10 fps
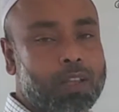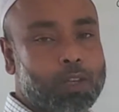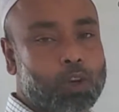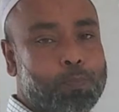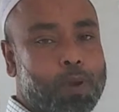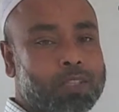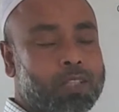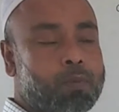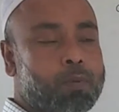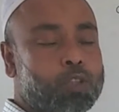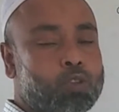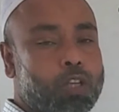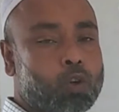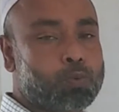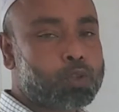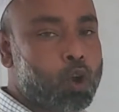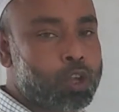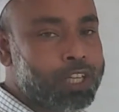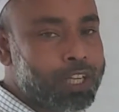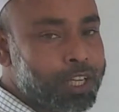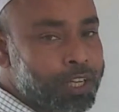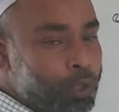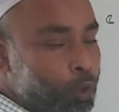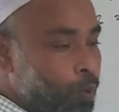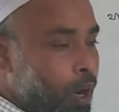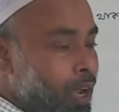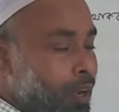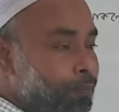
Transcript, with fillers: তাহলে পাঁচ দ্বারা বিভাজ্যতা খুব সহজেই তোমরা